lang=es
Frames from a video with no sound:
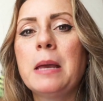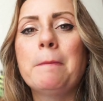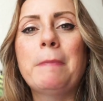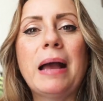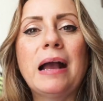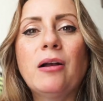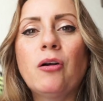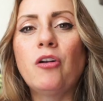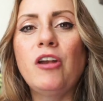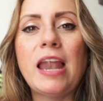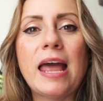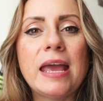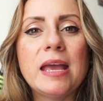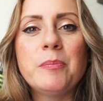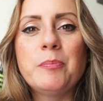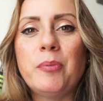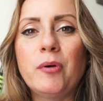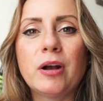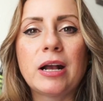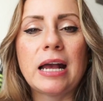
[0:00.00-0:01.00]
van con la
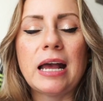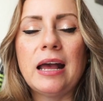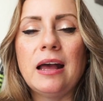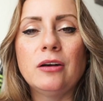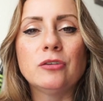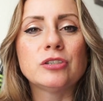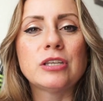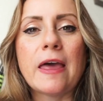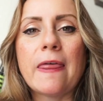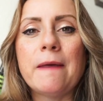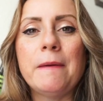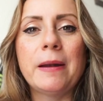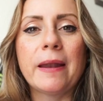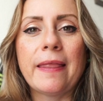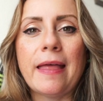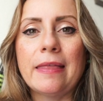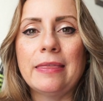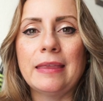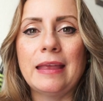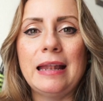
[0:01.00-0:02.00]
época, o sea, de
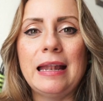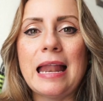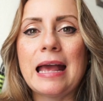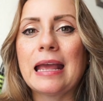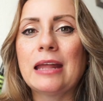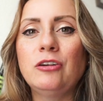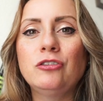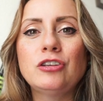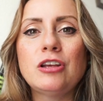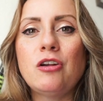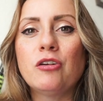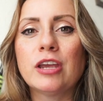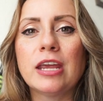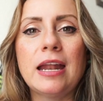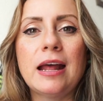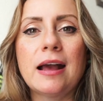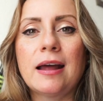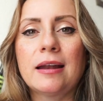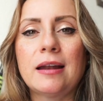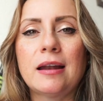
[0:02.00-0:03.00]
verdad, la que no se lo
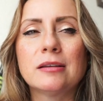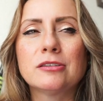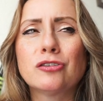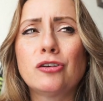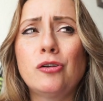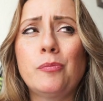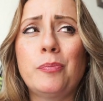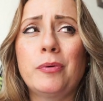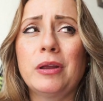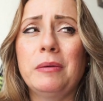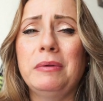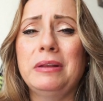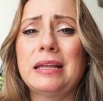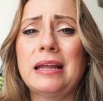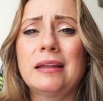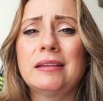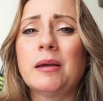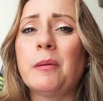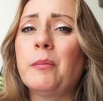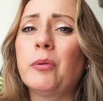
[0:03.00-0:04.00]
quiera ganar solo por
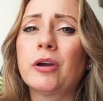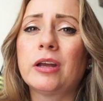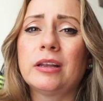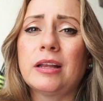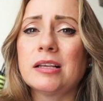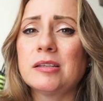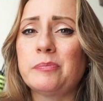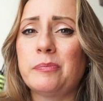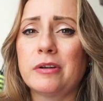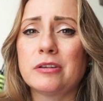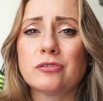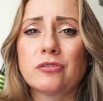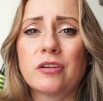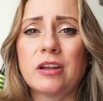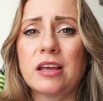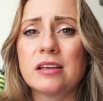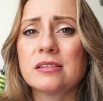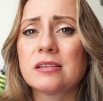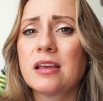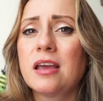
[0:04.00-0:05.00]
invitar a tan poquitas
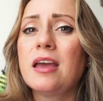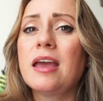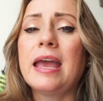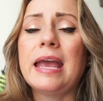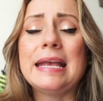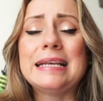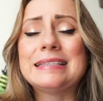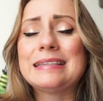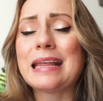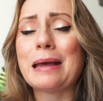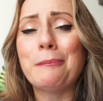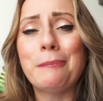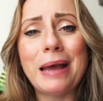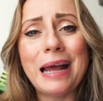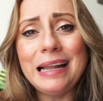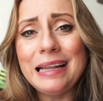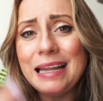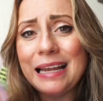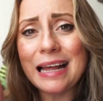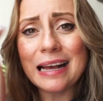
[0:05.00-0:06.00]
personas, está
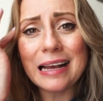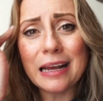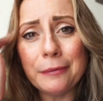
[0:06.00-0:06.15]
mal de la